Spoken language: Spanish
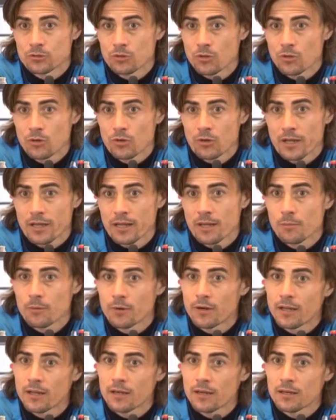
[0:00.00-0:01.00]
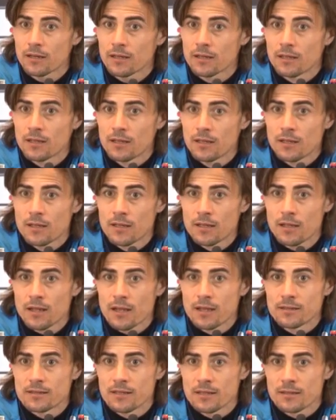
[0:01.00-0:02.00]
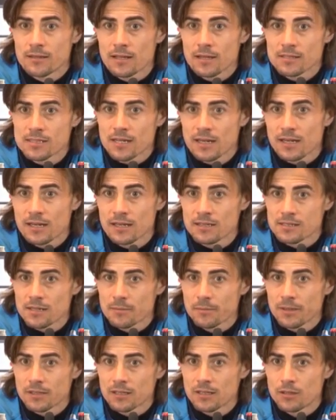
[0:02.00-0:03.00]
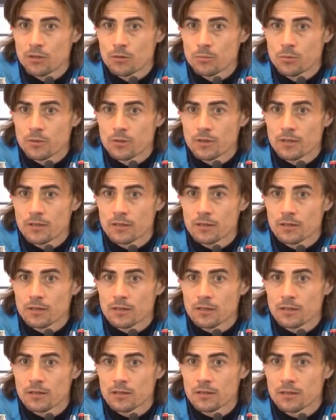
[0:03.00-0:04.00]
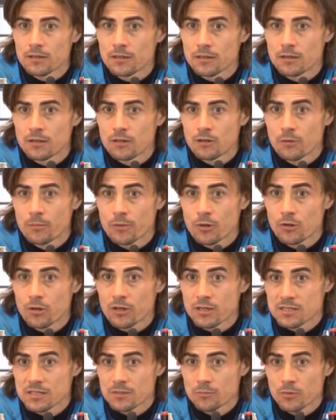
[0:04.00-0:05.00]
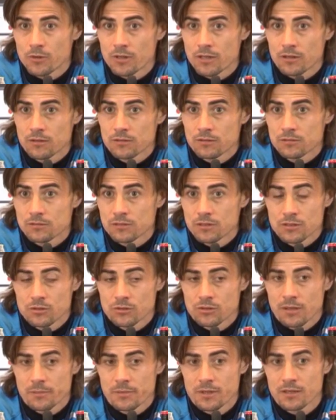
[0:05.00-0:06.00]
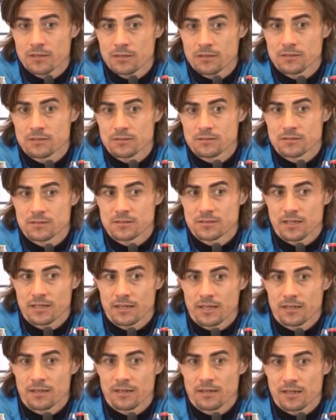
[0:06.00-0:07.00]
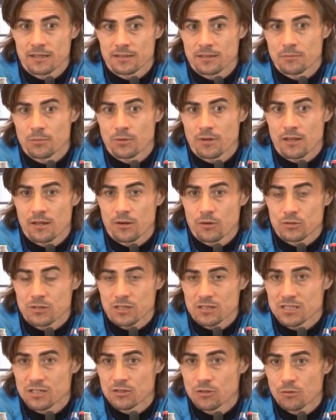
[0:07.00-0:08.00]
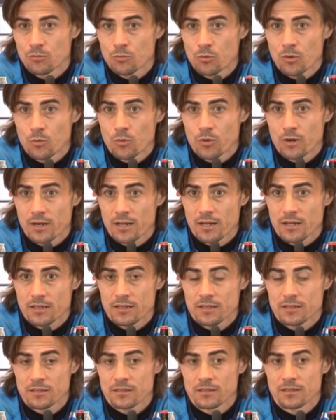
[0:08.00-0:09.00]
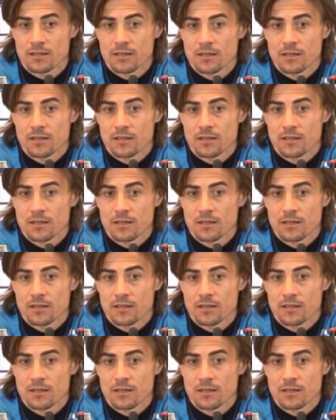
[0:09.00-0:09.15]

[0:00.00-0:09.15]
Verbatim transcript: todo lo que hay que poner e intentar sacar ese partido pues lo mejor que se pueda, ¿no? Yo también sé que la temporada no está siendo muy buena y,